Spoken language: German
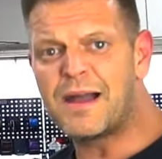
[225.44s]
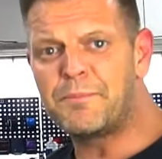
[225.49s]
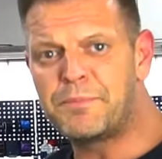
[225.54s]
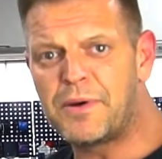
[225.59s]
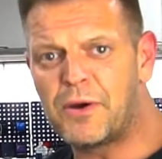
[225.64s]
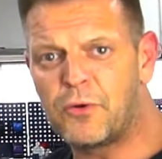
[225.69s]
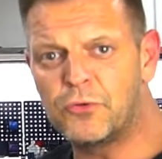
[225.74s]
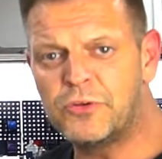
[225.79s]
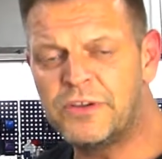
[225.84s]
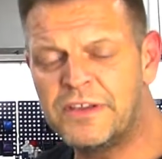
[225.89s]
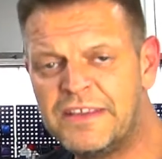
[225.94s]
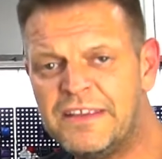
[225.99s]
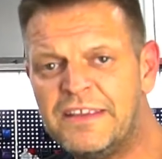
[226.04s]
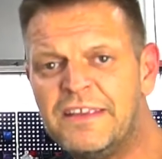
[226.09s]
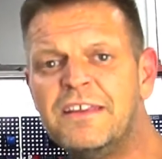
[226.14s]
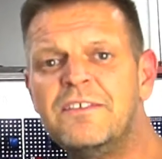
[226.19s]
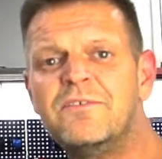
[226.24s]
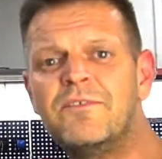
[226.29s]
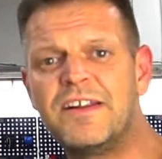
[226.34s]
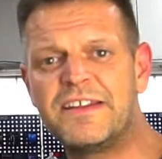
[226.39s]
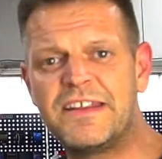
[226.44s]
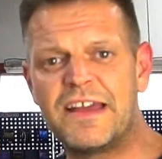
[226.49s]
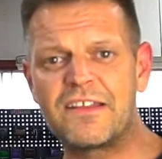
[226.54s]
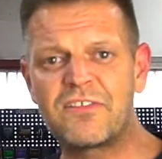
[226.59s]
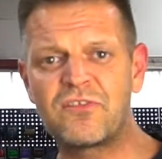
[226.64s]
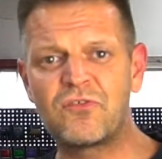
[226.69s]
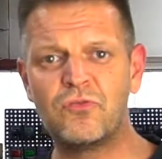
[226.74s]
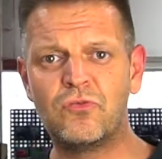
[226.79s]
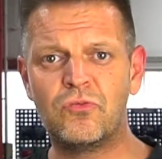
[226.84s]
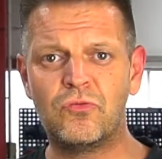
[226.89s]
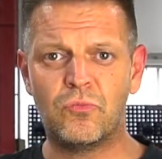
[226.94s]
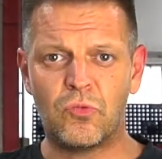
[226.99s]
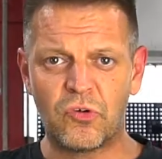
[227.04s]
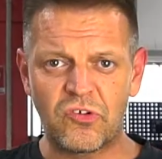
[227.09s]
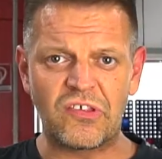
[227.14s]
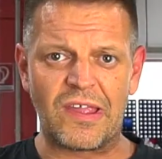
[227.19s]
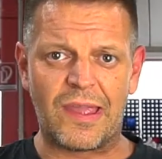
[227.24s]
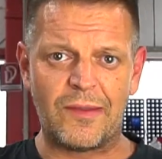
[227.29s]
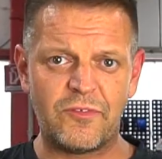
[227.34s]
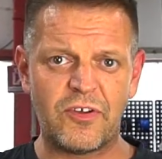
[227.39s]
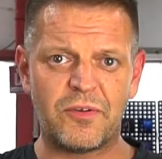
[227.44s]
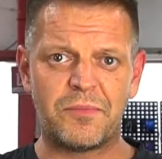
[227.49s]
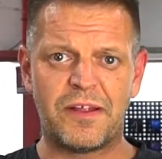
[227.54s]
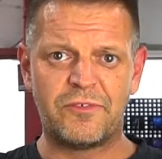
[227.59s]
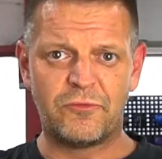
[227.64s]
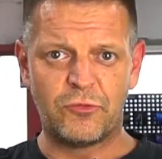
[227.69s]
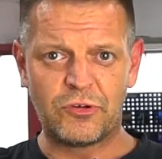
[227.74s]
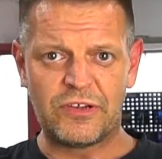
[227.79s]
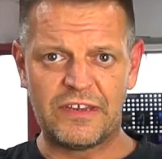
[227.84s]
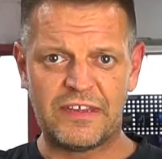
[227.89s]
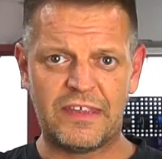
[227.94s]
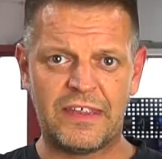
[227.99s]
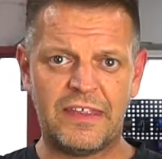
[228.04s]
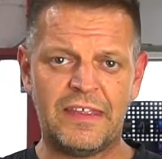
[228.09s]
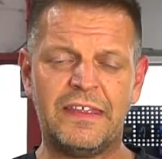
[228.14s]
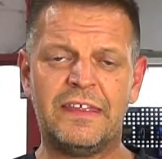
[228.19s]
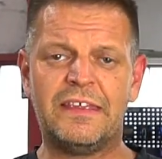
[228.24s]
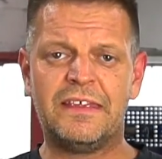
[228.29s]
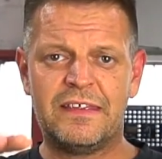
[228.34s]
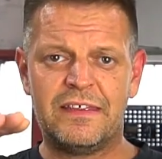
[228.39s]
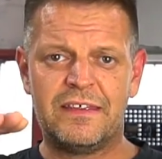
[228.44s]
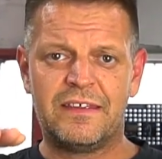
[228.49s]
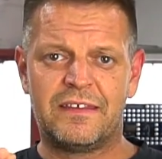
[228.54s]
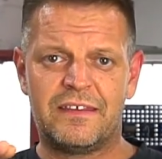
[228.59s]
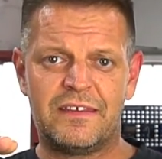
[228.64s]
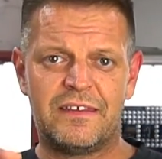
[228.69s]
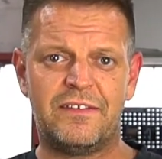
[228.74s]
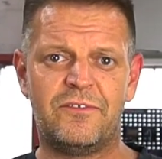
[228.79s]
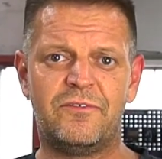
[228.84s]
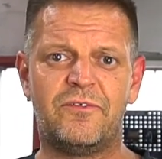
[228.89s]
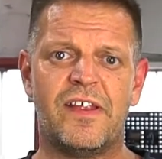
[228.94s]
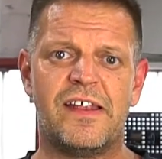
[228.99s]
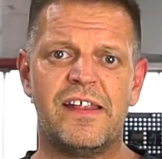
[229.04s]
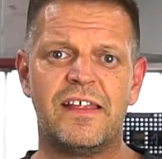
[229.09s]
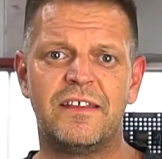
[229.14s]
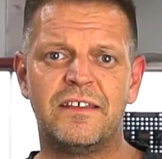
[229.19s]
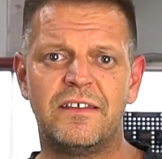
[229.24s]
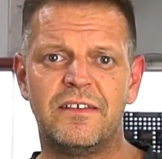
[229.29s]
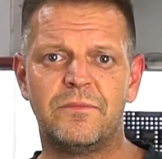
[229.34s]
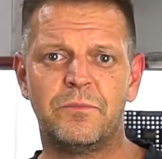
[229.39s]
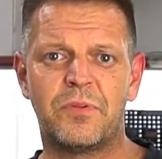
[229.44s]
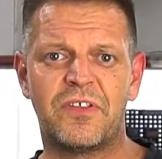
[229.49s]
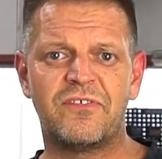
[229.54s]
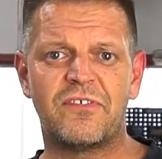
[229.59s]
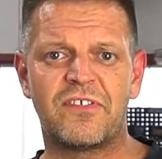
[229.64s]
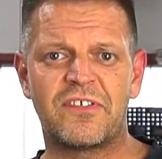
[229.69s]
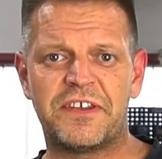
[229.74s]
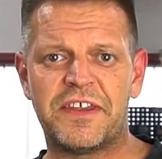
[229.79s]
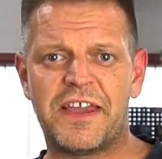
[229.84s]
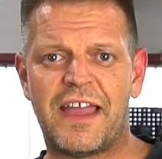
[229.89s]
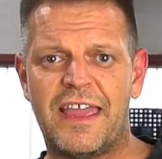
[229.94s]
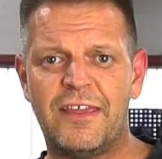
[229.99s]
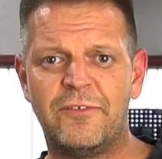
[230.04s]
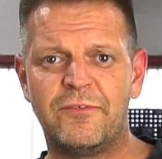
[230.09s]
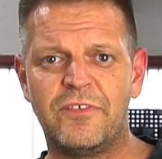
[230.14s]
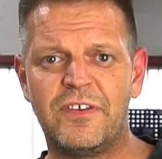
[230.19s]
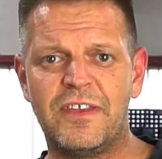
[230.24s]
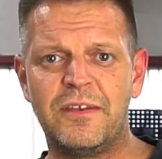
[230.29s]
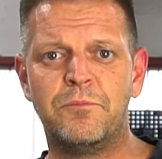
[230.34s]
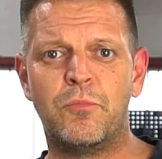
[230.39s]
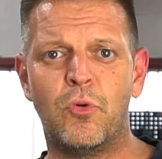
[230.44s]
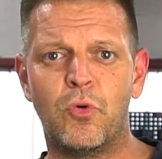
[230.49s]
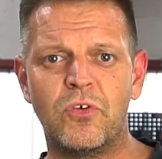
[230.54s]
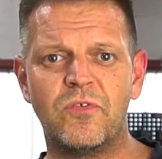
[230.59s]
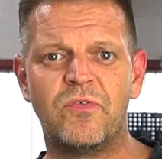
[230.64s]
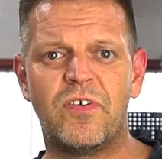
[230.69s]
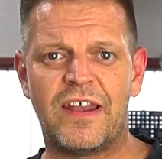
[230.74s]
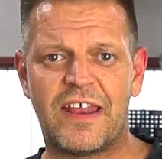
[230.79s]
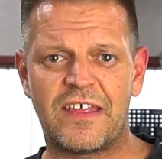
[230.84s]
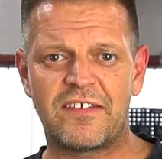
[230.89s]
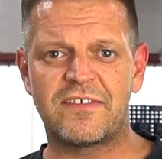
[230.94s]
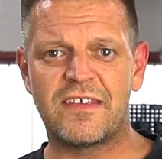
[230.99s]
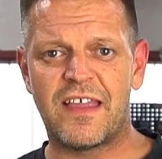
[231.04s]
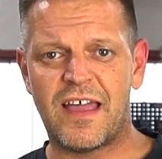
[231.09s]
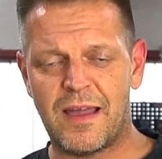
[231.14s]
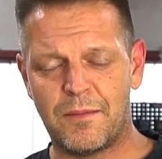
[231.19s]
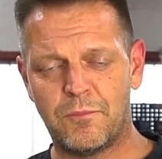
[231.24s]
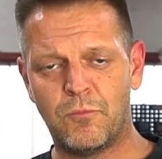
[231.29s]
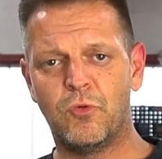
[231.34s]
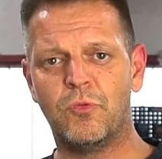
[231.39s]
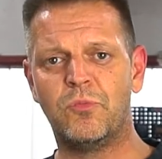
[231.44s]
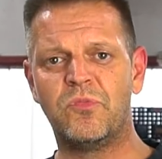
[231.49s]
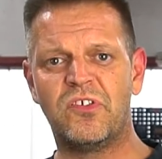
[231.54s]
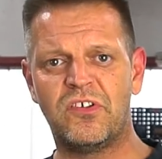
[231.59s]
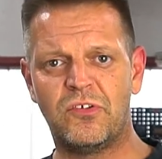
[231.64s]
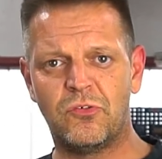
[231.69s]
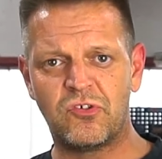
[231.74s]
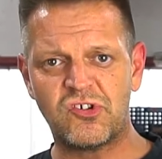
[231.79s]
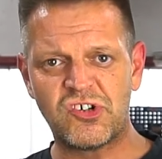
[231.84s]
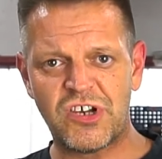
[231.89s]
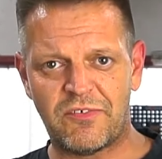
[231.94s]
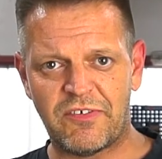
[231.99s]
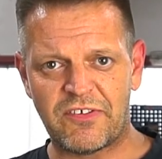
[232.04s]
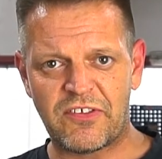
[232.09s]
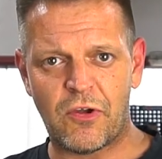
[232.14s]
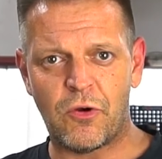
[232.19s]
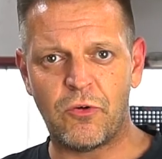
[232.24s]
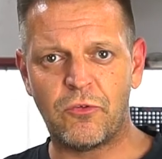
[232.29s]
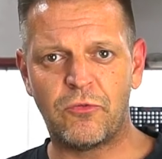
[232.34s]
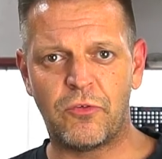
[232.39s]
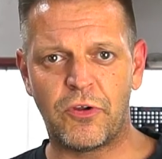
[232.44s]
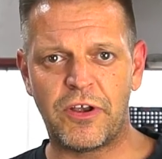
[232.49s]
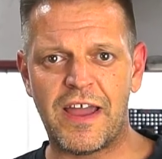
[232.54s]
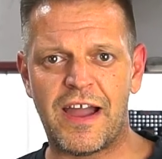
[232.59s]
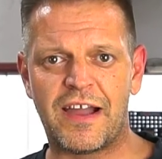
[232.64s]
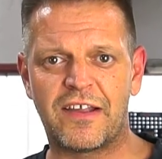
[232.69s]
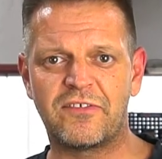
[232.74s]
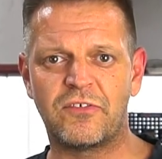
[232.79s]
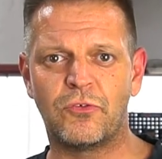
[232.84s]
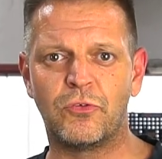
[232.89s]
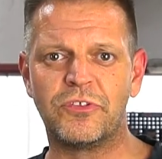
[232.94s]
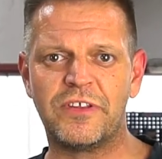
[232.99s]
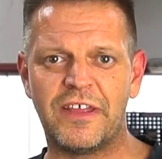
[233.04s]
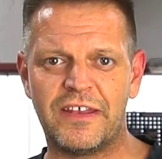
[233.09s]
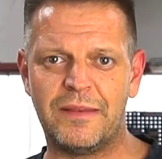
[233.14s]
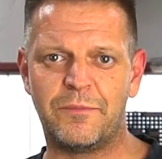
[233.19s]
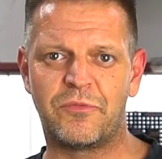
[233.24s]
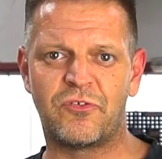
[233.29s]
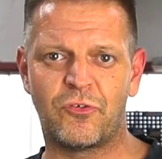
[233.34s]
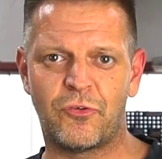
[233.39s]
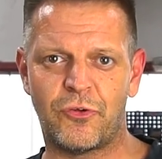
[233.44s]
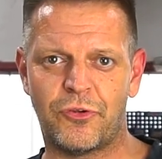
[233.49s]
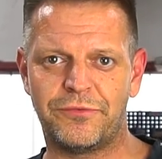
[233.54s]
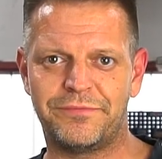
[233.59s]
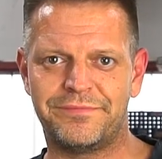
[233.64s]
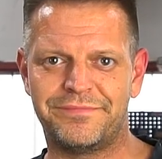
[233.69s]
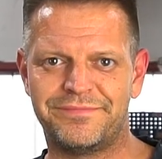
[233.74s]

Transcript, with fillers: abbauen, weil dazu muss einfach mal wirklich die Felge bzw. der Reifen den Boden verlassen haben, um sie logischerweise auch von der Achse runternehmen zu können.